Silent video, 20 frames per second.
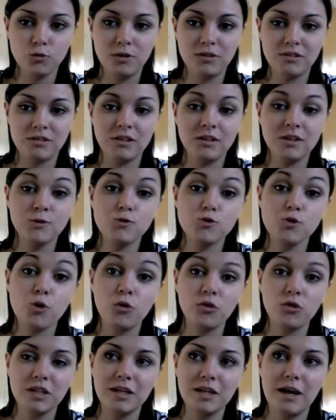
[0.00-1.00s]
matin et que je
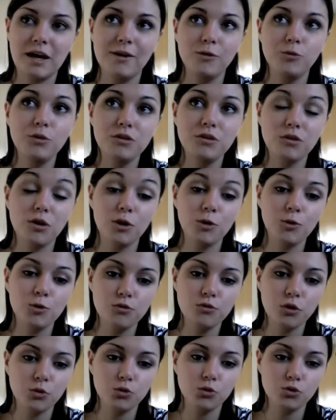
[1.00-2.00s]
rentrais à 8h,
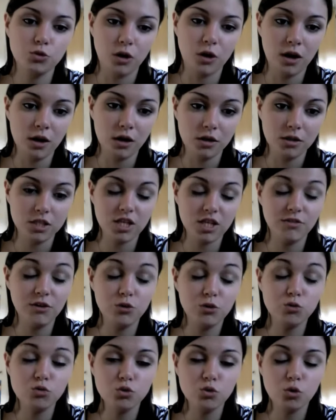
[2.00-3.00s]
9h du soir, j'avais
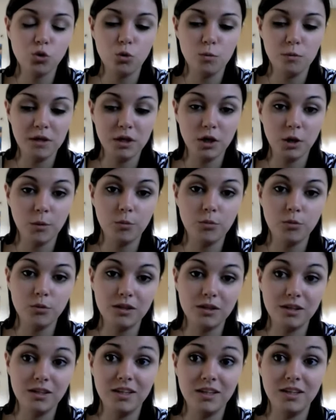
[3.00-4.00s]
toujours le make-up
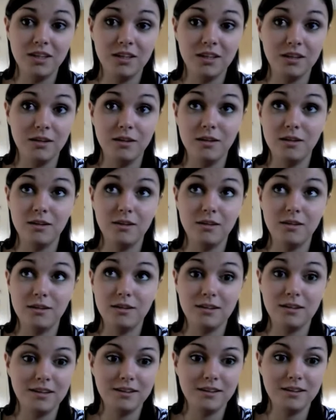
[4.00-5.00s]
qui,
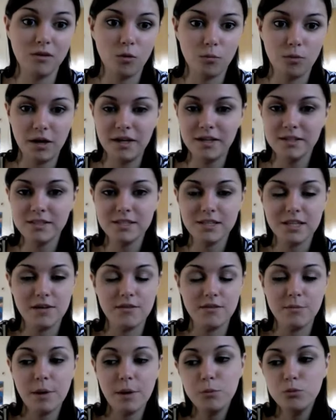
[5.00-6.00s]
était en place, il
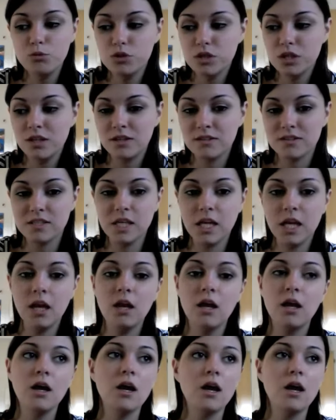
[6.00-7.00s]
n'avait pas bougé d'un cil.
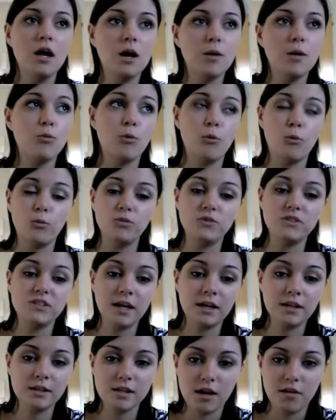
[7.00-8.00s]
Bon,
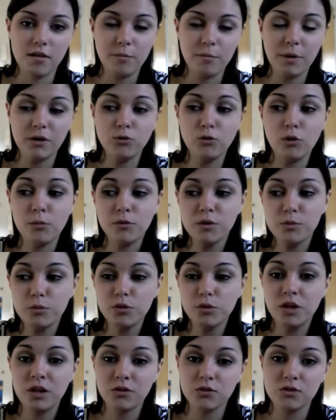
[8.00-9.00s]
certes, il avait perdu un petit
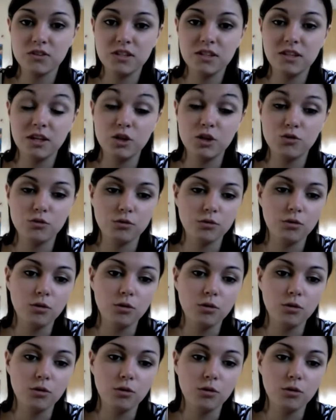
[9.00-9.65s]
peu d'intensité.